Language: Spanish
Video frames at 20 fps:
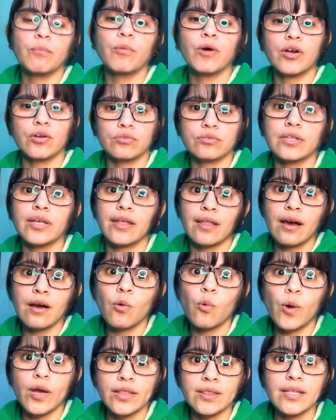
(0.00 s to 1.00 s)
bueno, te das
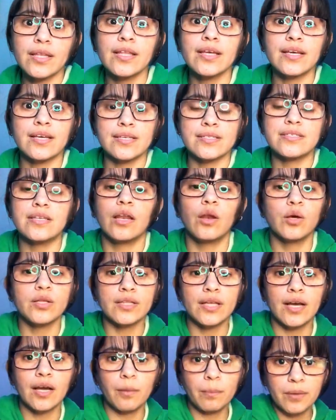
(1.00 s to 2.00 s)
cuenta de que sí lo
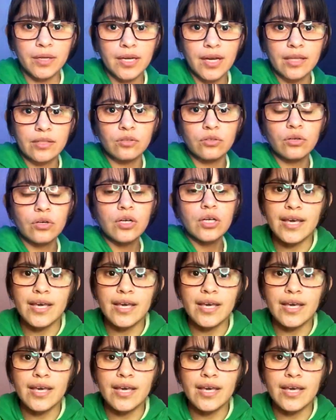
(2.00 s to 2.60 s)
están aplicando.